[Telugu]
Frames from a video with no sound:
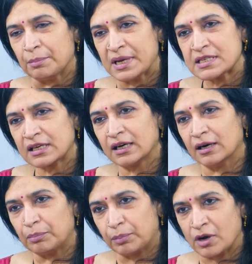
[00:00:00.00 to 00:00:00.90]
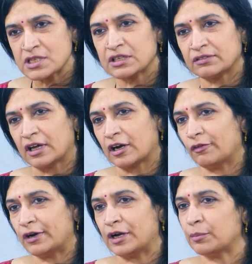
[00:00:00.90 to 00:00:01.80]
బేసిక్గా పాజిటివ్ దారిలో
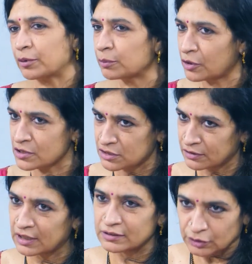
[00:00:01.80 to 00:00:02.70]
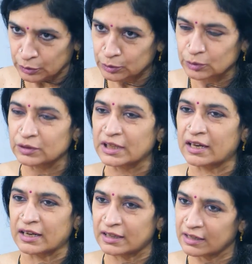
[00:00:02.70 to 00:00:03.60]
వెళ్ళినప్పుడు పాజిటివ్ జరుగుతుంది
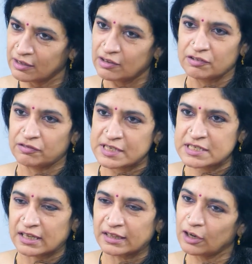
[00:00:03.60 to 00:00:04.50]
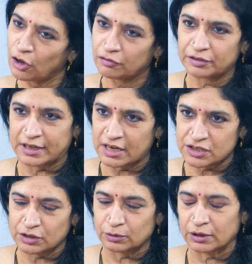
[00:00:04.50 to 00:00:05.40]
అనేది ఫస్ట్ అదే లా ఆఫ్
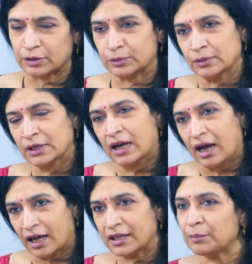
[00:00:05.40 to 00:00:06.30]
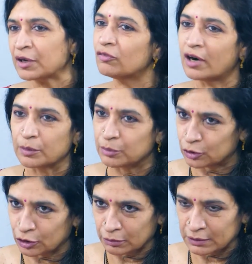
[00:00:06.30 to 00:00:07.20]
అట్రాక్షన్ కూడాను అదే మనం
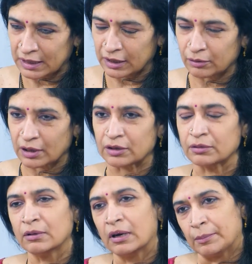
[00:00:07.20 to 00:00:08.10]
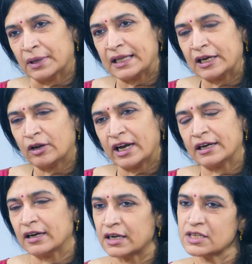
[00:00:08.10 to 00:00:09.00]
వాడబోతున్నాం దీనికి కూడాను బట్ దీంట్లో
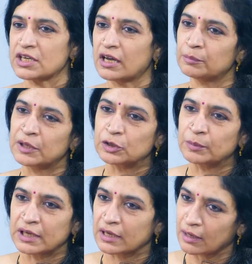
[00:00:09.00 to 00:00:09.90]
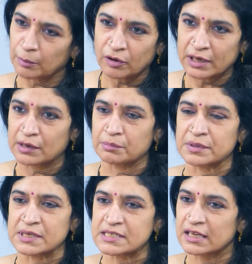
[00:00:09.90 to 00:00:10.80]
ఏంటంటే చాలా మటుకు మనకి గ్రభవాయి
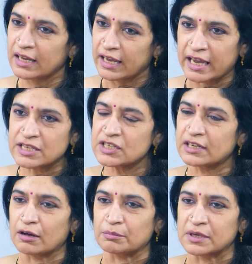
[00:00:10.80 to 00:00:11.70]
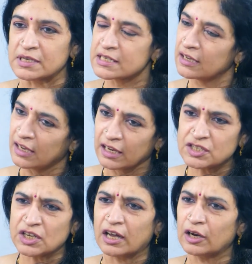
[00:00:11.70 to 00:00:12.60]
నంబర్స్ ఏంజిల్ నంబర్స్ ఇంకా
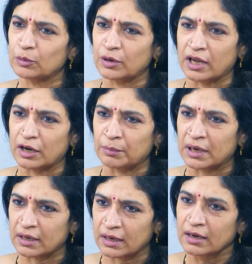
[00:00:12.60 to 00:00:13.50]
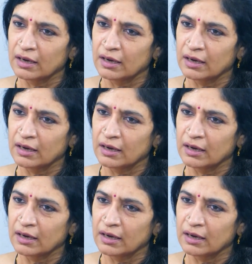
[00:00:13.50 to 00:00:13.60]
చాలా ఉన్నాయన్నమాట